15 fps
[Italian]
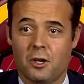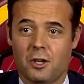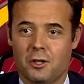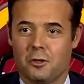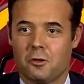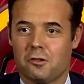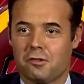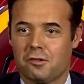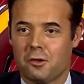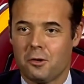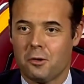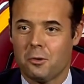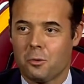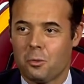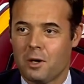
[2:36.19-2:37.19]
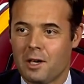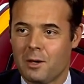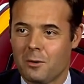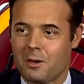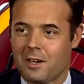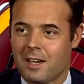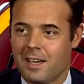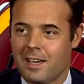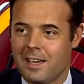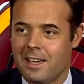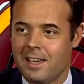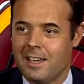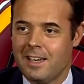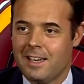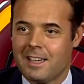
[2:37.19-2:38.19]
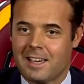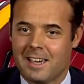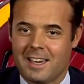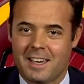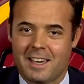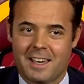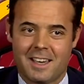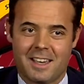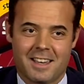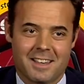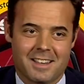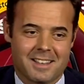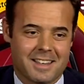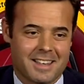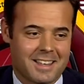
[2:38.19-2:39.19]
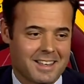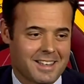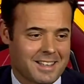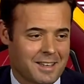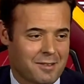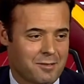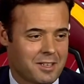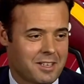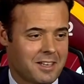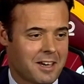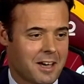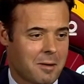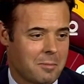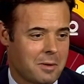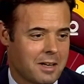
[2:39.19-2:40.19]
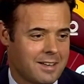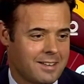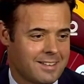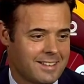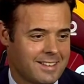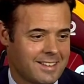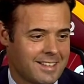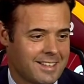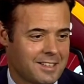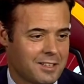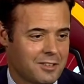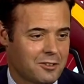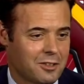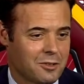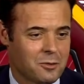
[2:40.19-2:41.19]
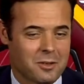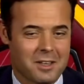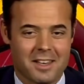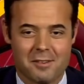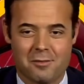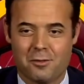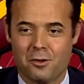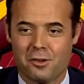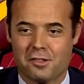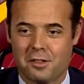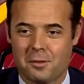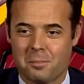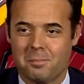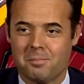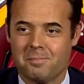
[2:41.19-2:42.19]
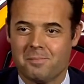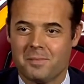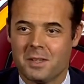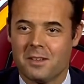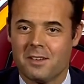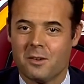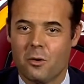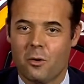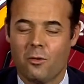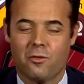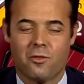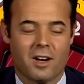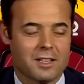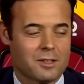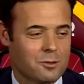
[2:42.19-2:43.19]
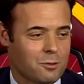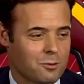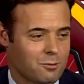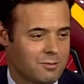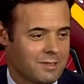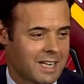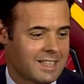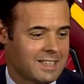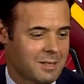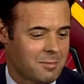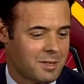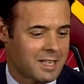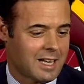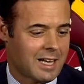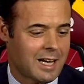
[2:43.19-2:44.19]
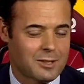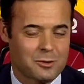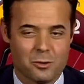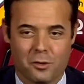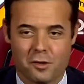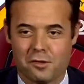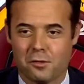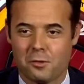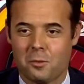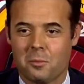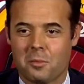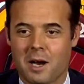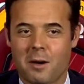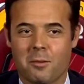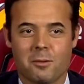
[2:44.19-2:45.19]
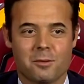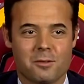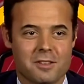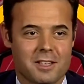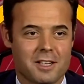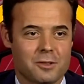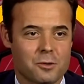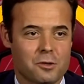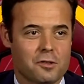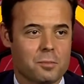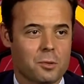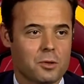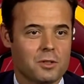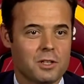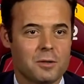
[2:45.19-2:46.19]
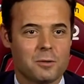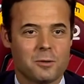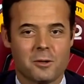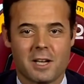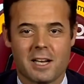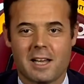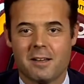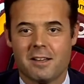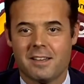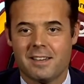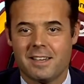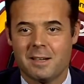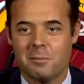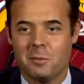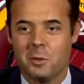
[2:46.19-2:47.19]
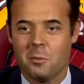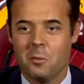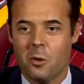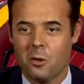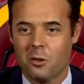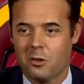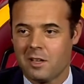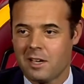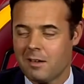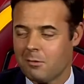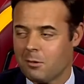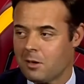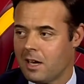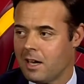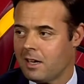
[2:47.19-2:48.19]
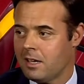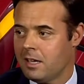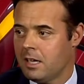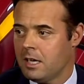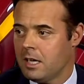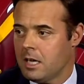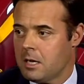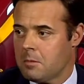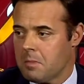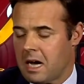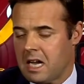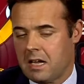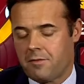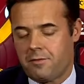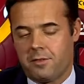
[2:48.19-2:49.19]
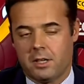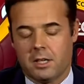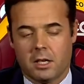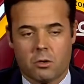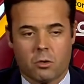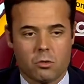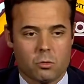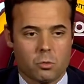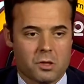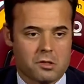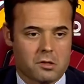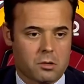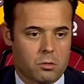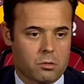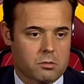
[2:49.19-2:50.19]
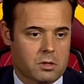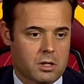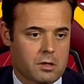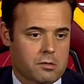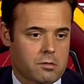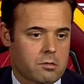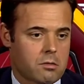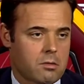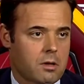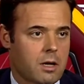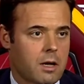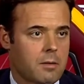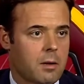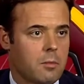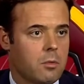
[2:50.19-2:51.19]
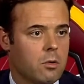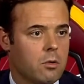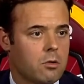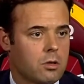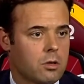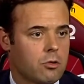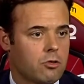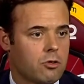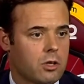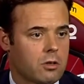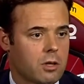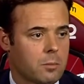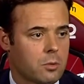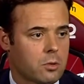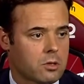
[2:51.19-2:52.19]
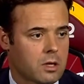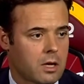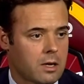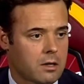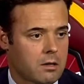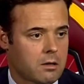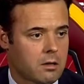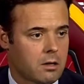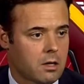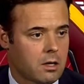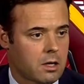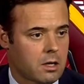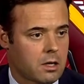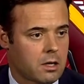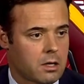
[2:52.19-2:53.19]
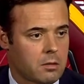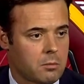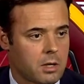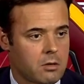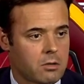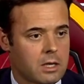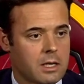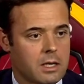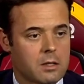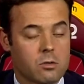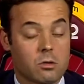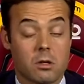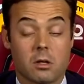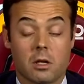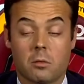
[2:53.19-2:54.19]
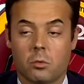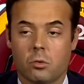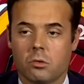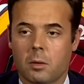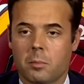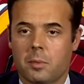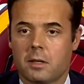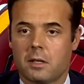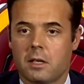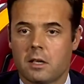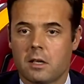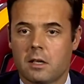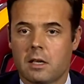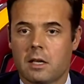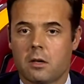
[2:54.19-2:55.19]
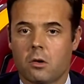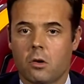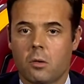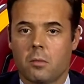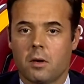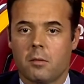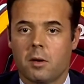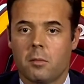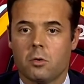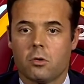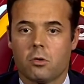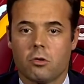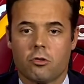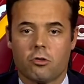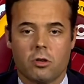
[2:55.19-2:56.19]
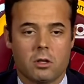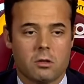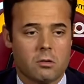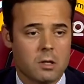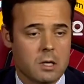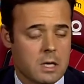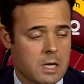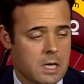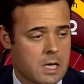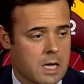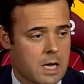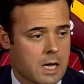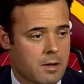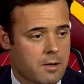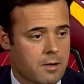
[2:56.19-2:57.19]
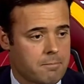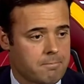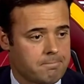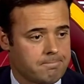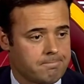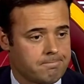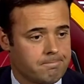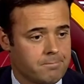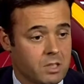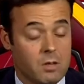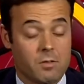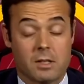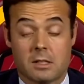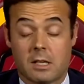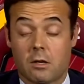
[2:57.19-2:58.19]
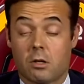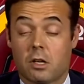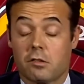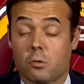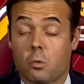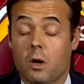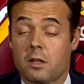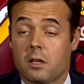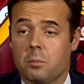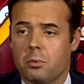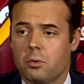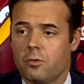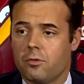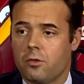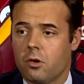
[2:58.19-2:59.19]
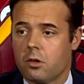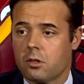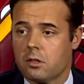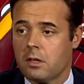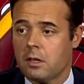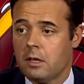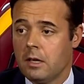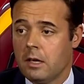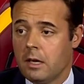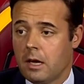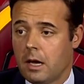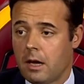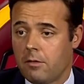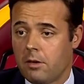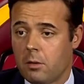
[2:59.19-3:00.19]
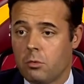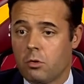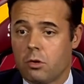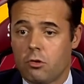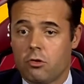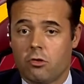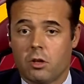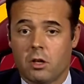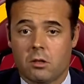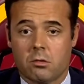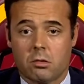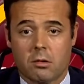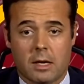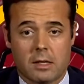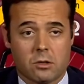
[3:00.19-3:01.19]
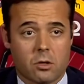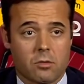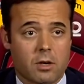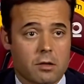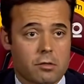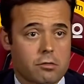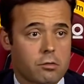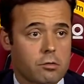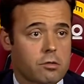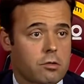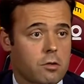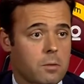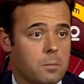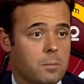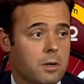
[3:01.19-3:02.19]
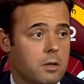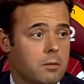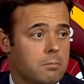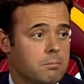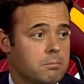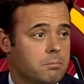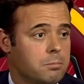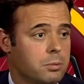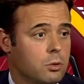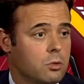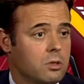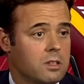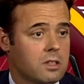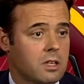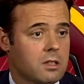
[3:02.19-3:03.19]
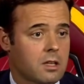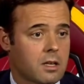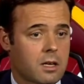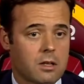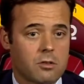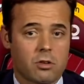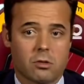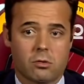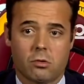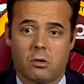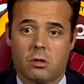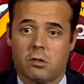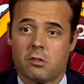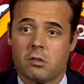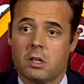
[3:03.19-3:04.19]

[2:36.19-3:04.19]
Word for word: Io non sono quello che, che, che, che vi chiama eh, dicendo che forse mh, mm, ho fatto un grande mercato, che sono un bravo direttore sportivo, non è la, il mio modo di lavorare, ma alla fine con questo contesto abbiamo riuscito a portare eh, il meglio allenatore del mondo a panchina della Roma, abbiamo riuscito a mm, diventare una squadra più forte, abbiamo riuscito a trovare soluzioni per più di 30 calciatori,